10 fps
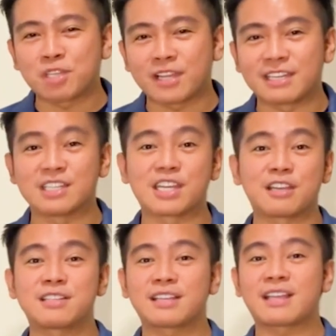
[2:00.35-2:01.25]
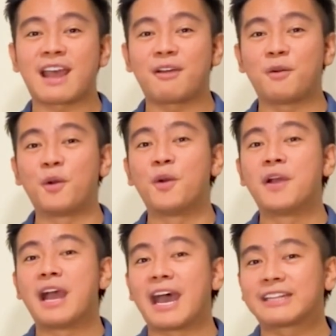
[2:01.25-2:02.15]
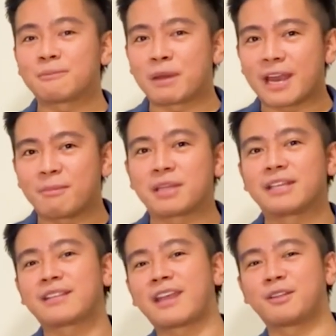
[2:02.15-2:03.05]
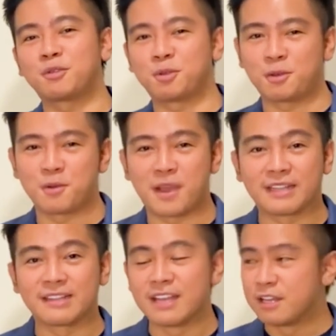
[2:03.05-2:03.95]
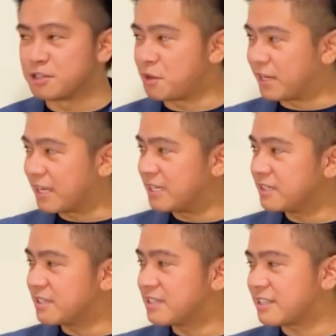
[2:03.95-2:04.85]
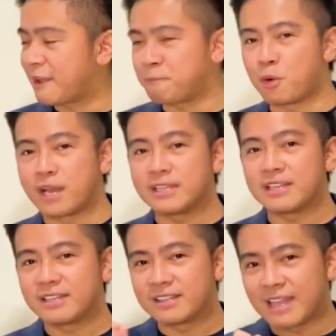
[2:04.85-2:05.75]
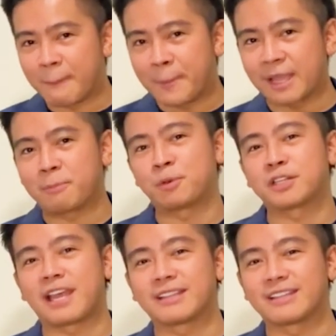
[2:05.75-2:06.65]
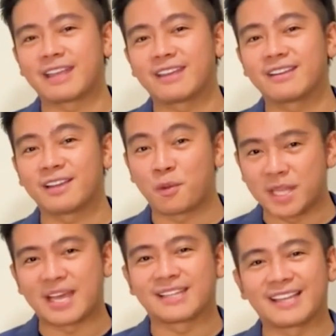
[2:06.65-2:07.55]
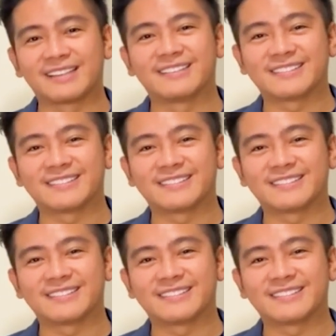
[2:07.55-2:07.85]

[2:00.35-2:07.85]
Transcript: siyang i-share sa tao at marami rin tayo natutulungan. So again, step 1, napaka-importante gawin natin.